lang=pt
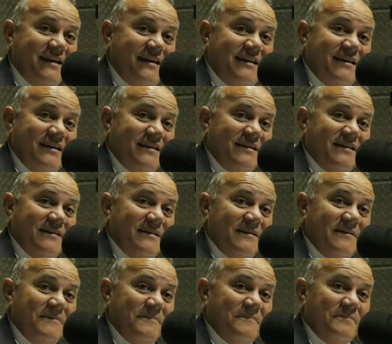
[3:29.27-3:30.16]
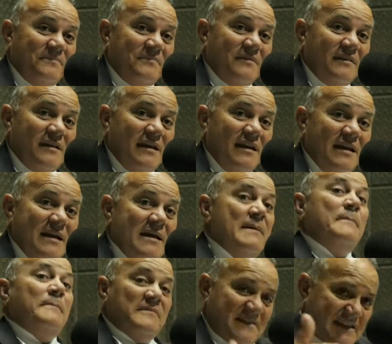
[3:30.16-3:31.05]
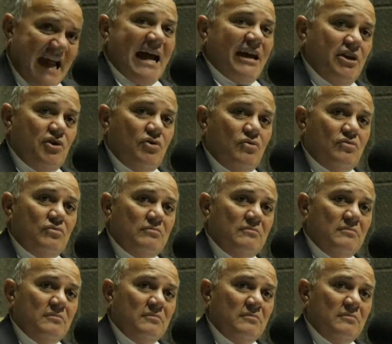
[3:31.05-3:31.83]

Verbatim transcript: Saiu na pressão, mas saiu. Saiu.